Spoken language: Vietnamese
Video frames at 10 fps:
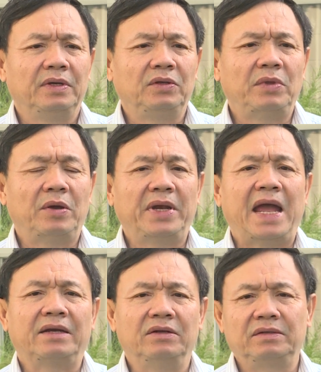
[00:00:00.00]
chúng ta phải
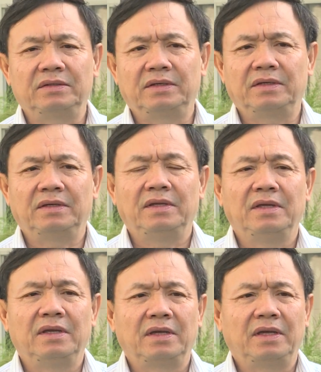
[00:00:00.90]
đạt được
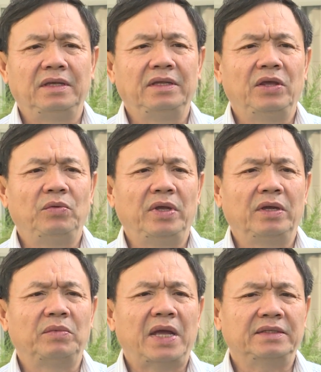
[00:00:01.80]
cái chỉ tiêu về
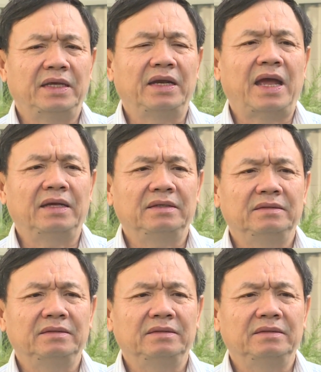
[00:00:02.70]
công tác xây dựng đảng